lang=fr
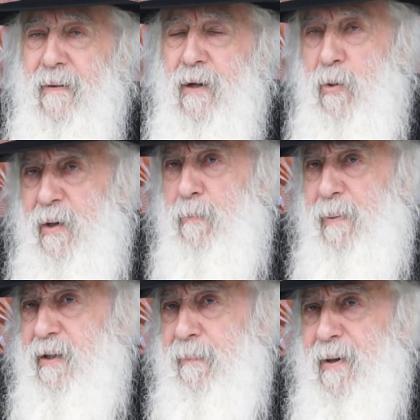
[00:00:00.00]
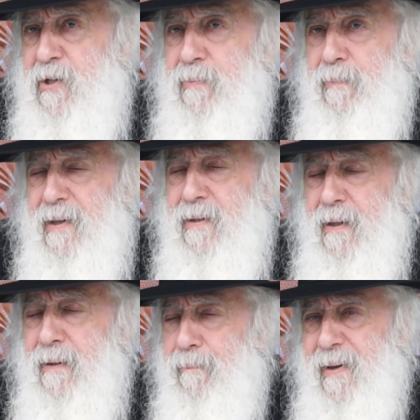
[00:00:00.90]
Lui ne partage pas,
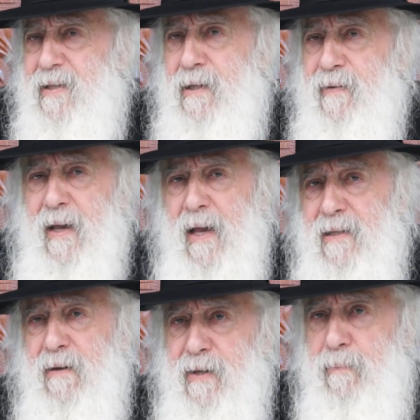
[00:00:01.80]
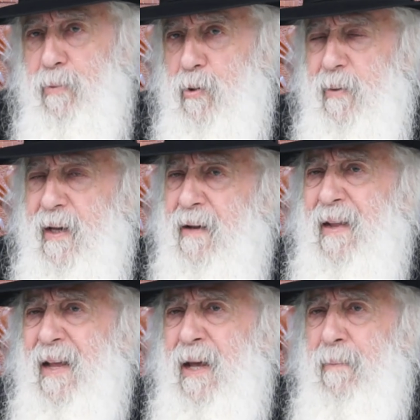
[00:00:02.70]
pas, cette vie. C'est-à-dire pour lui,
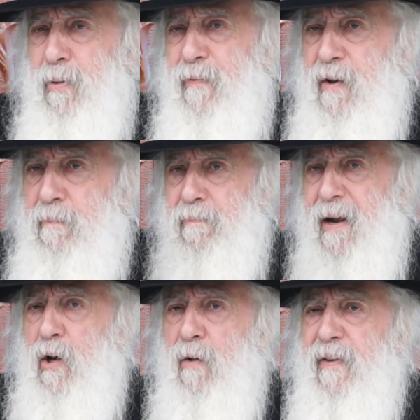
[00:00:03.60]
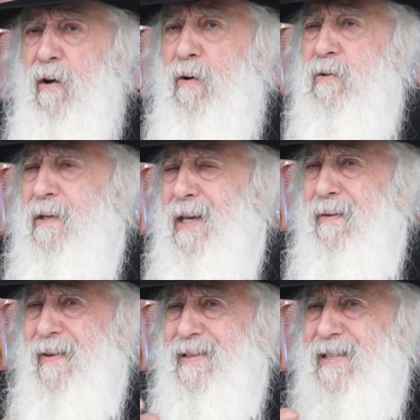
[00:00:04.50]
pour faire une belle conférence, il
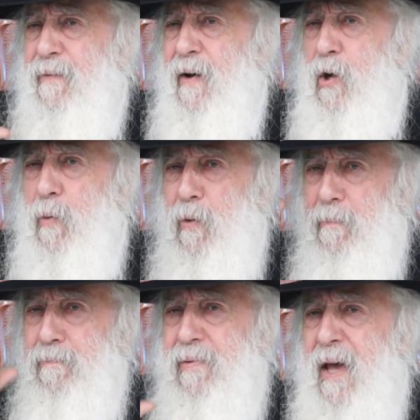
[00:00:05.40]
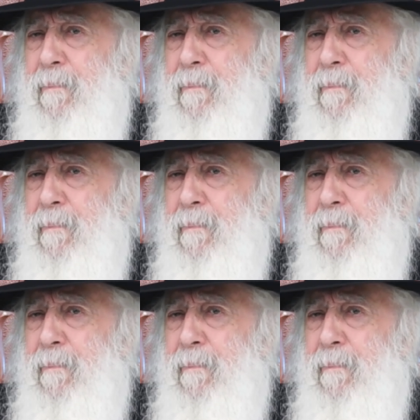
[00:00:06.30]
va savoir comment bien